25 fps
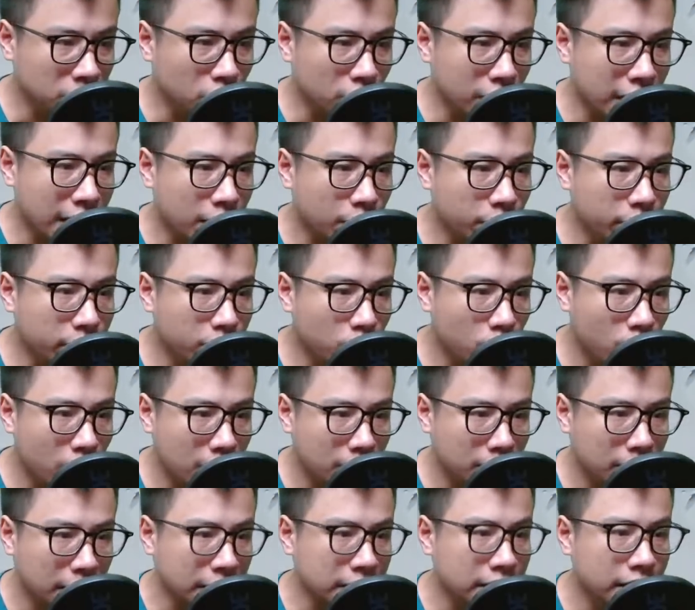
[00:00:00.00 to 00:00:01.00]
Một đạo huyết
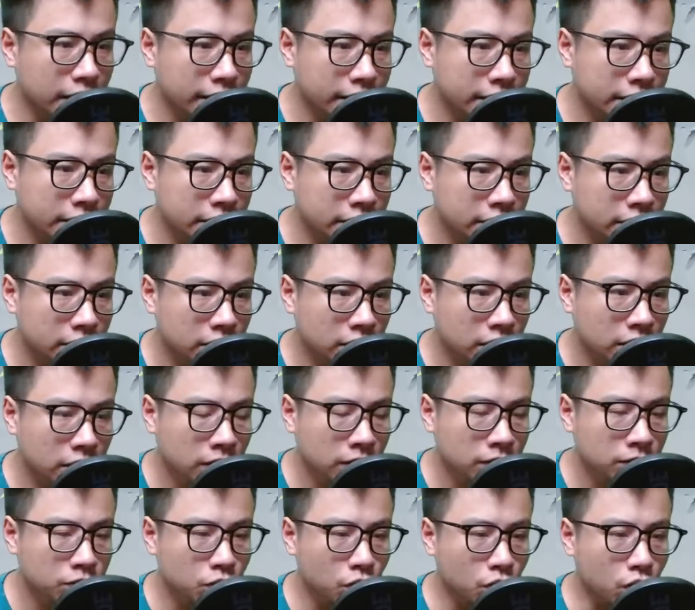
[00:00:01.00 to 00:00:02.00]
quang bắn lên
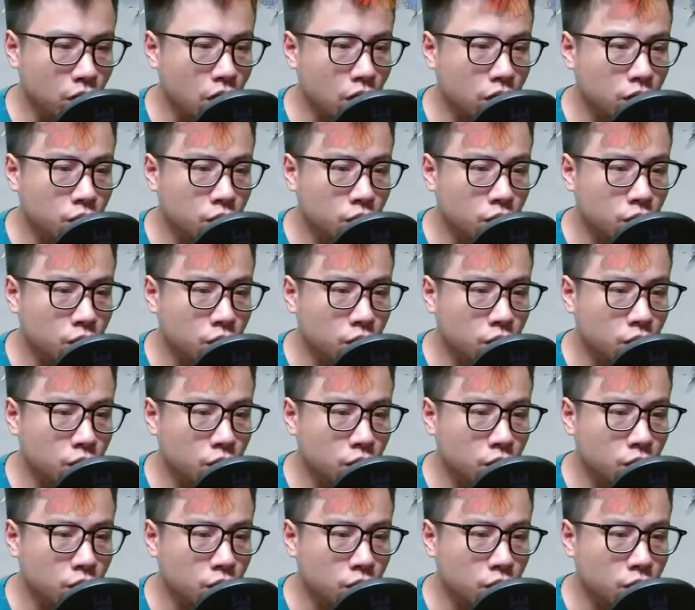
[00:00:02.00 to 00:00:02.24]
Một